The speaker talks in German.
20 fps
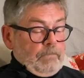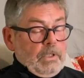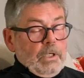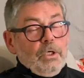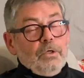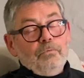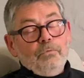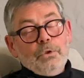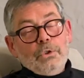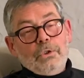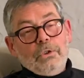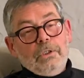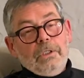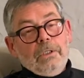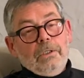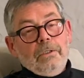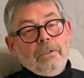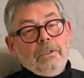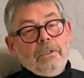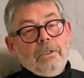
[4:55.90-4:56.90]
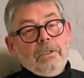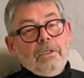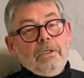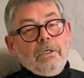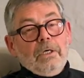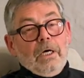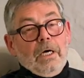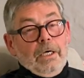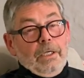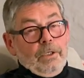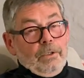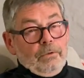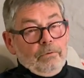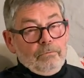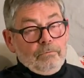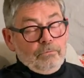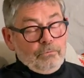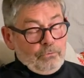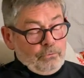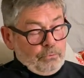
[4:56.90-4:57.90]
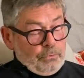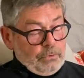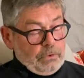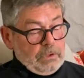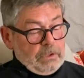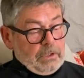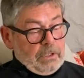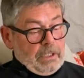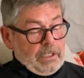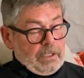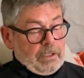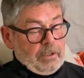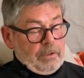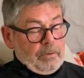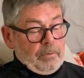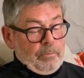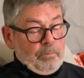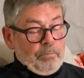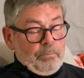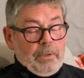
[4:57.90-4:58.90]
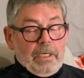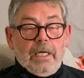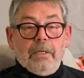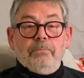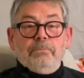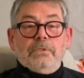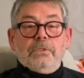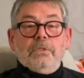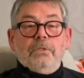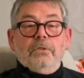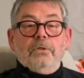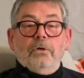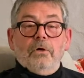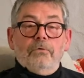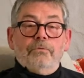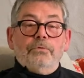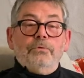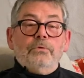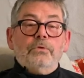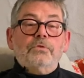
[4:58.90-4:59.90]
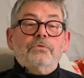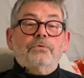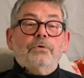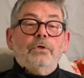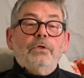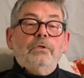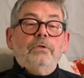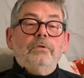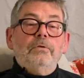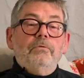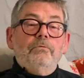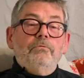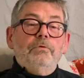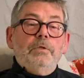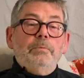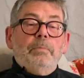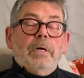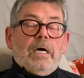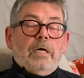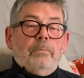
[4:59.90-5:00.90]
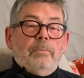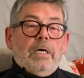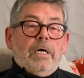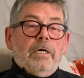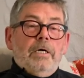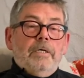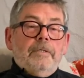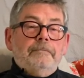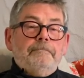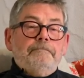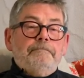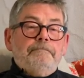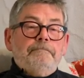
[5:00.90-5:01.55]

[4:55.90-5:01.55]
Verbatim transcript: Ich wünsche Ihnen einen Guten Tag, bleiben Sie hoffnungsvoll wie Barbara.